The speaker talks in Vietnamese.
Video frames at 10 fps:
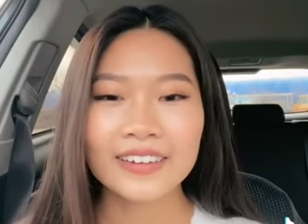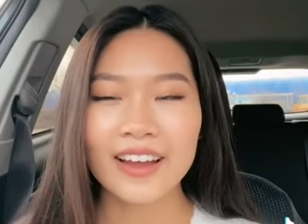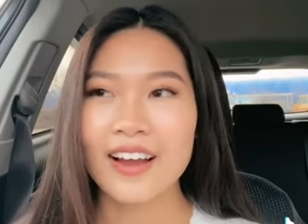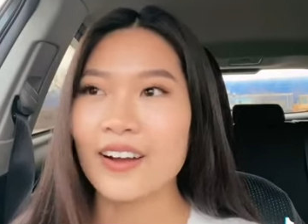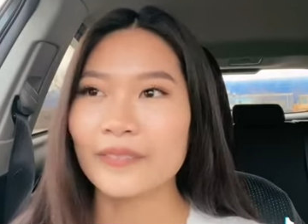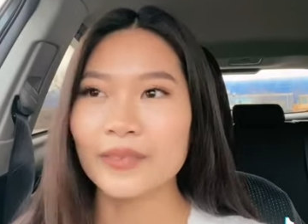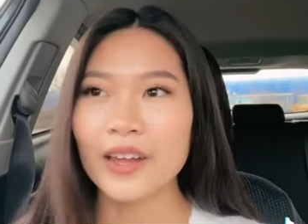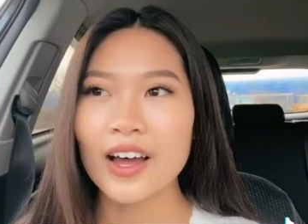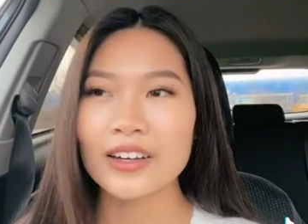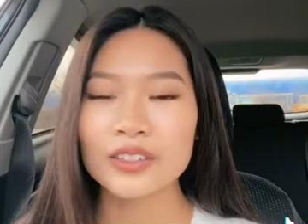um,
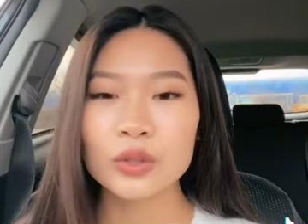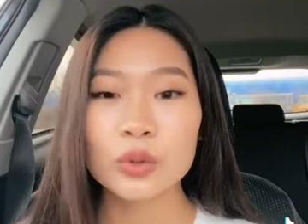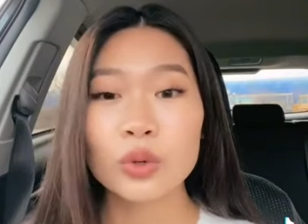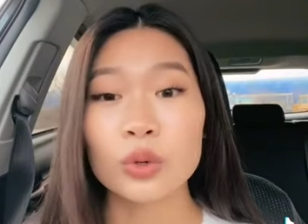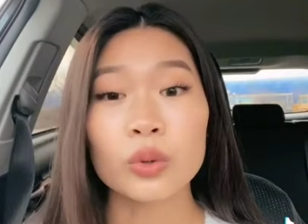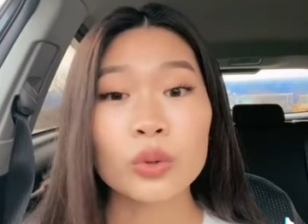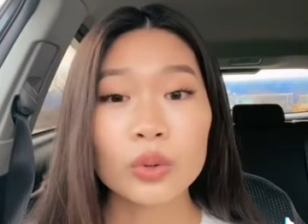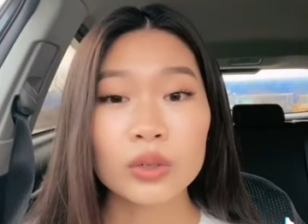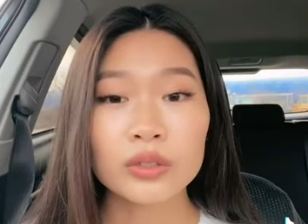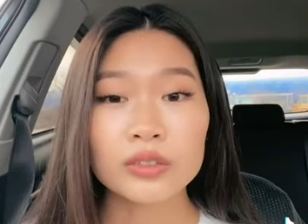lên google
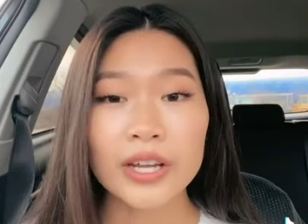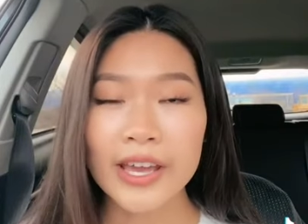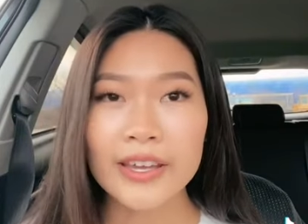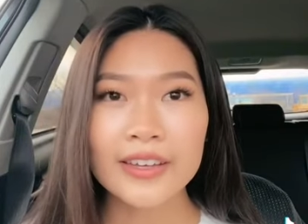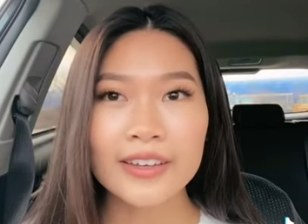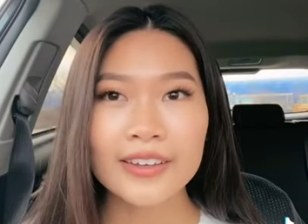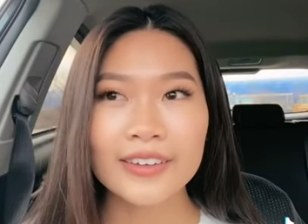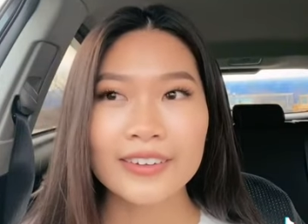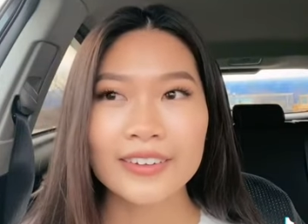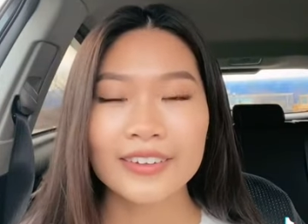để
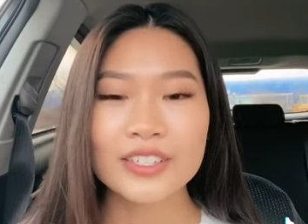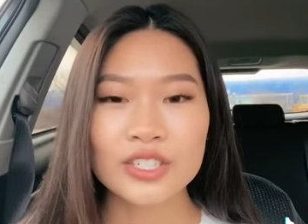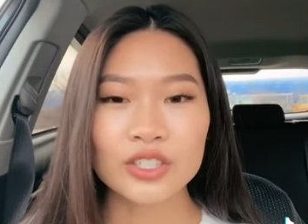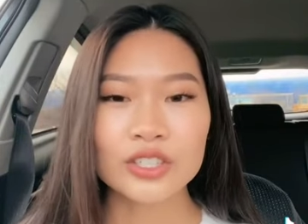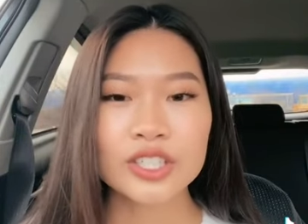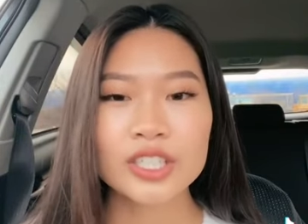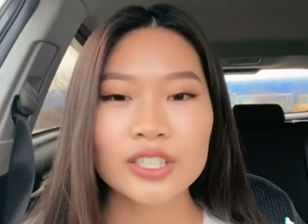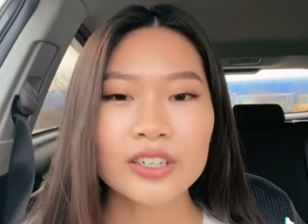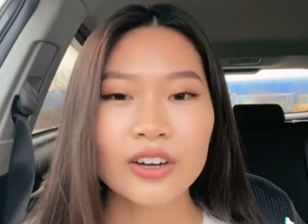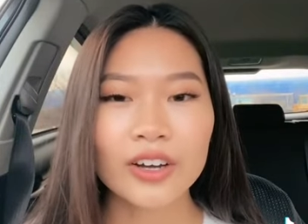search
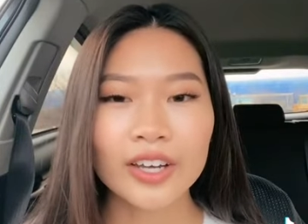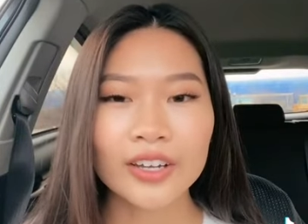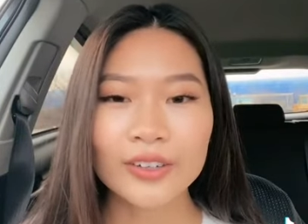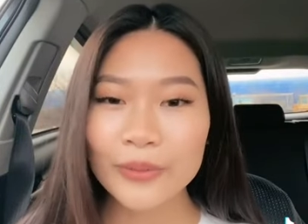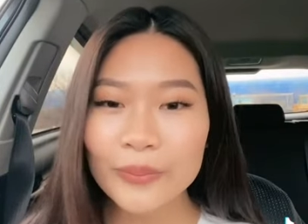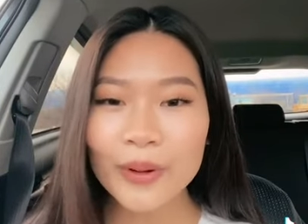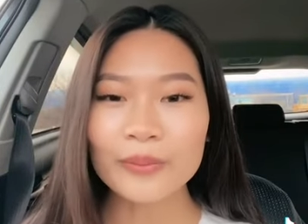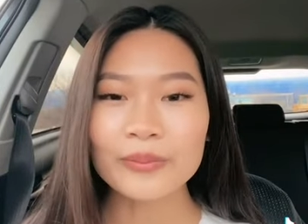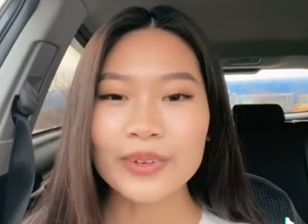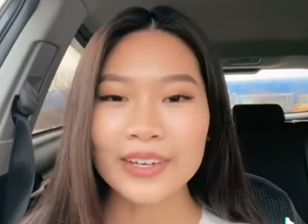coi có đúng
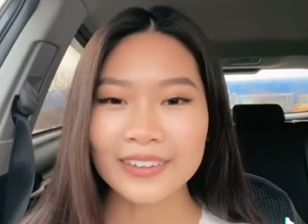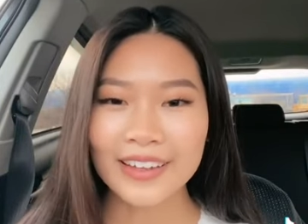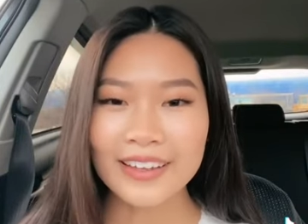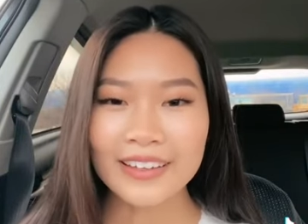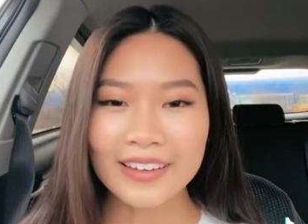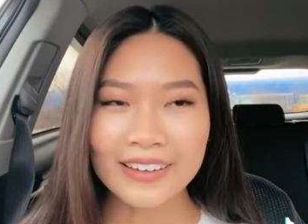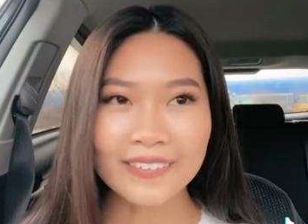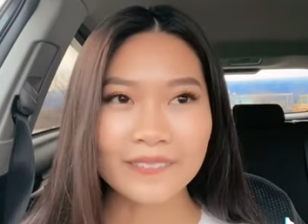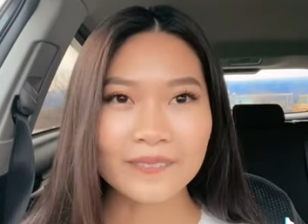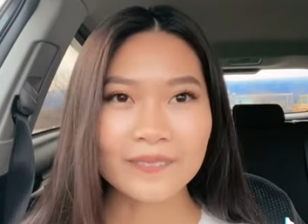không tại vì
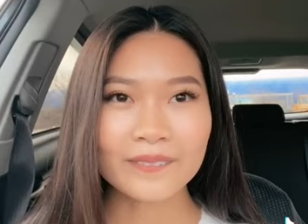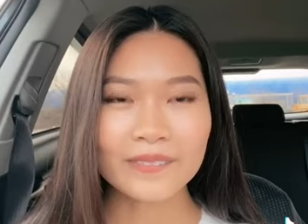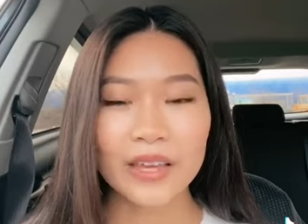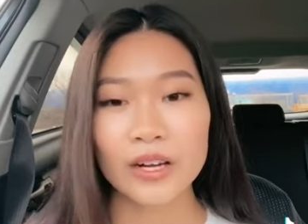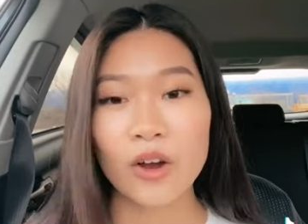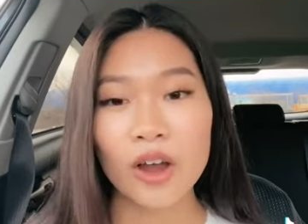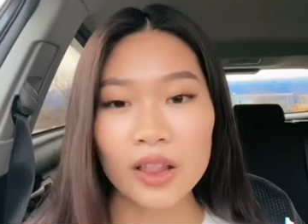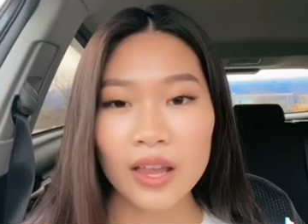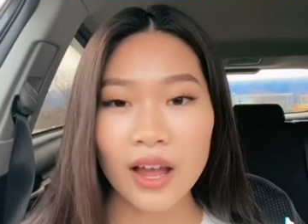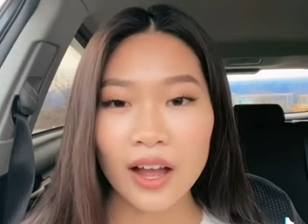nghe nói
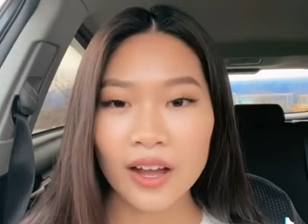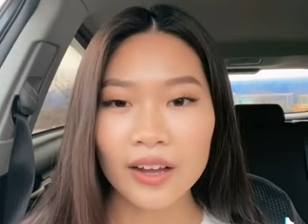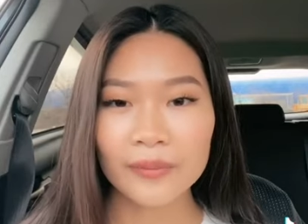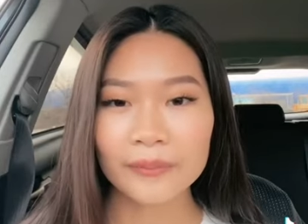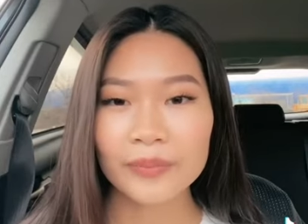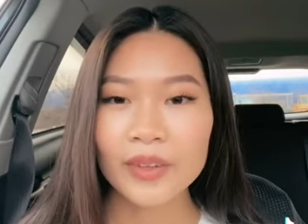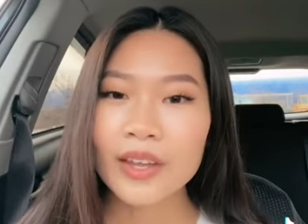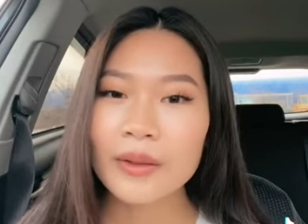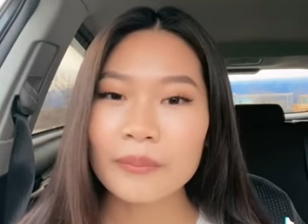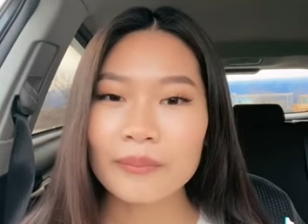là um,
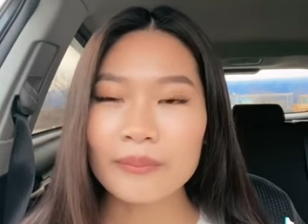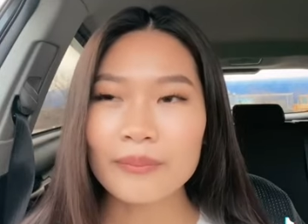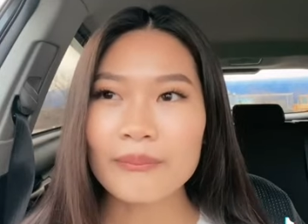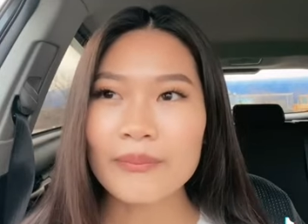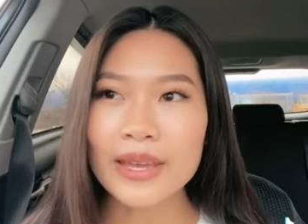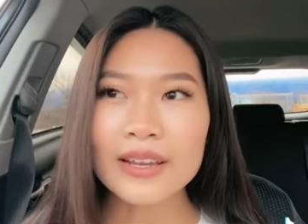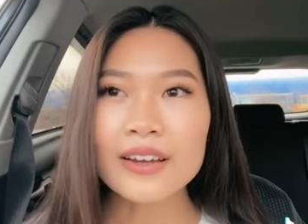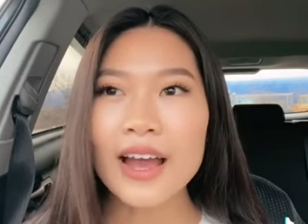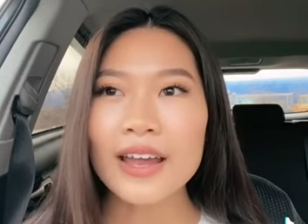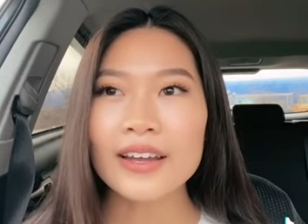biển ở
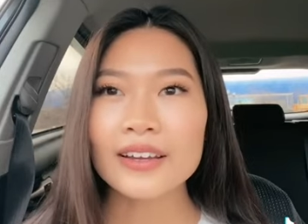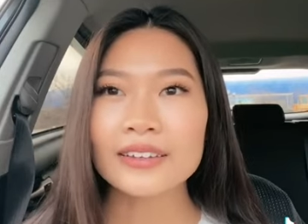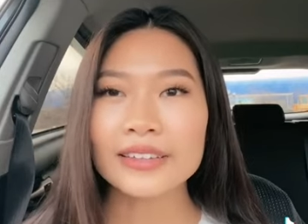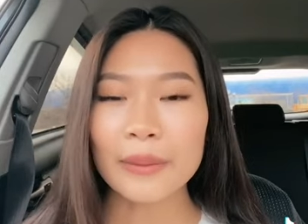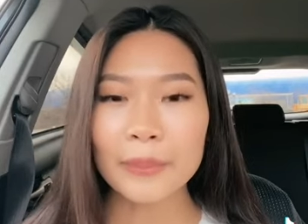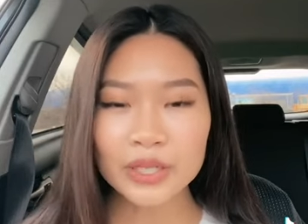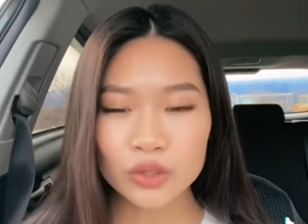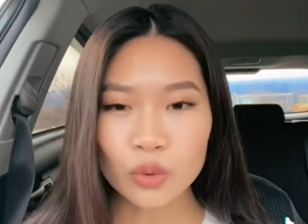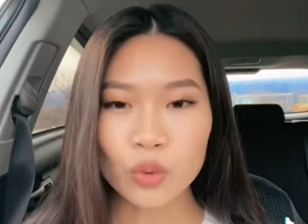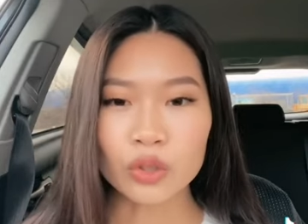đây á tắm ở
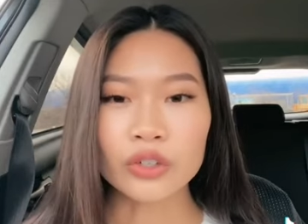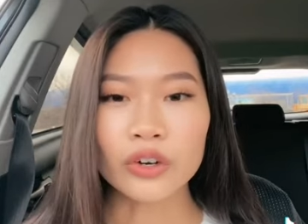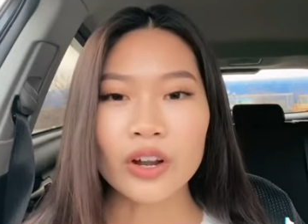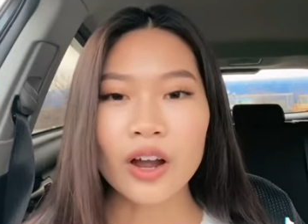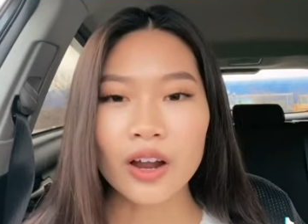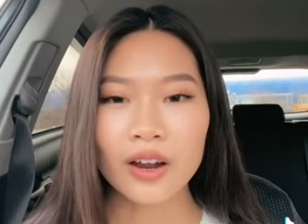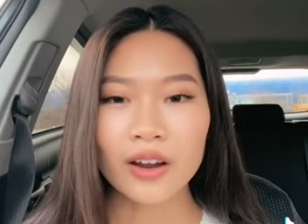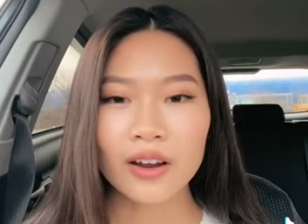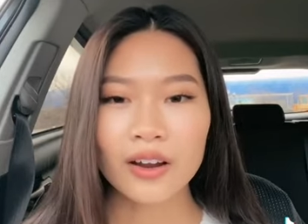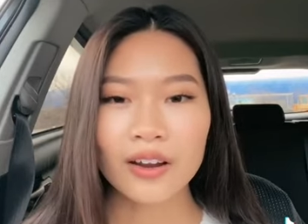chuồng được á
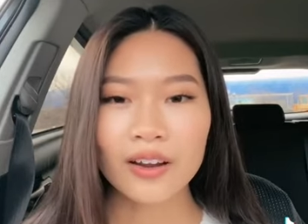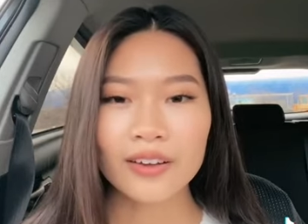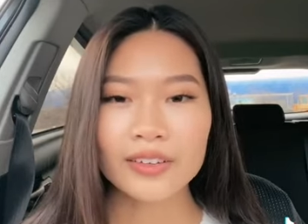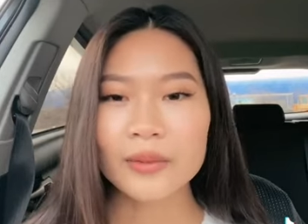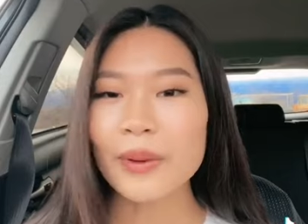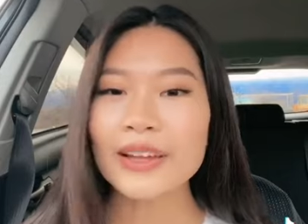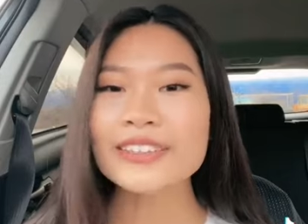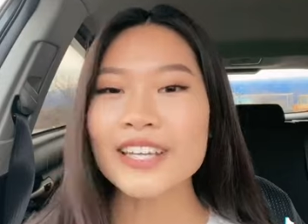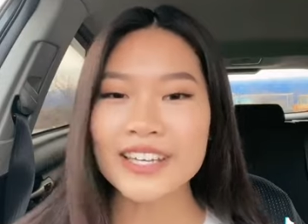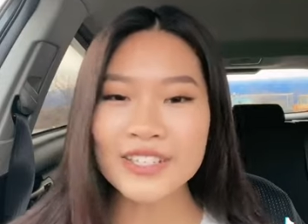nhưng mà
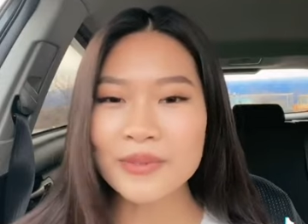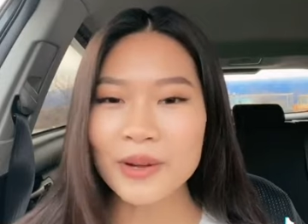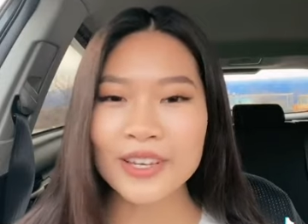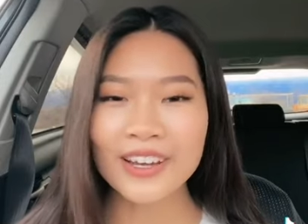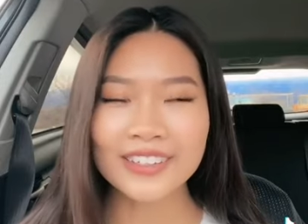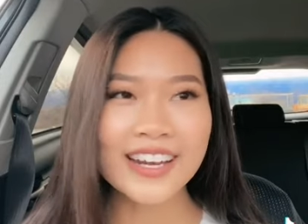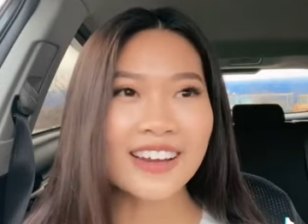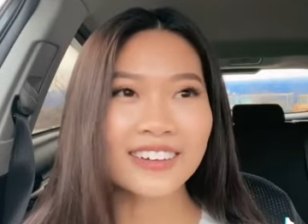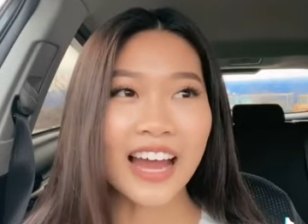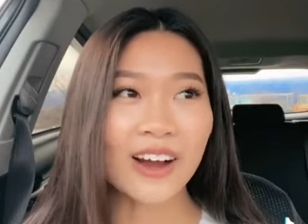chị chưa bao giờ đi
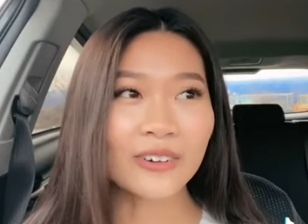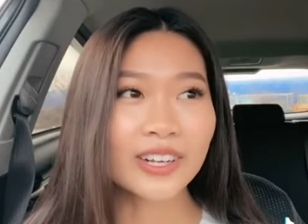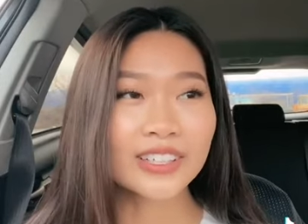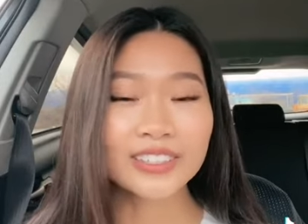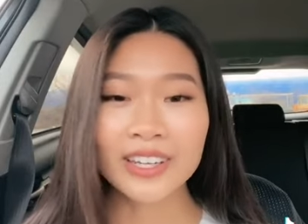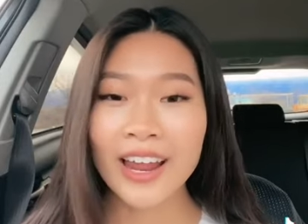lần nào nên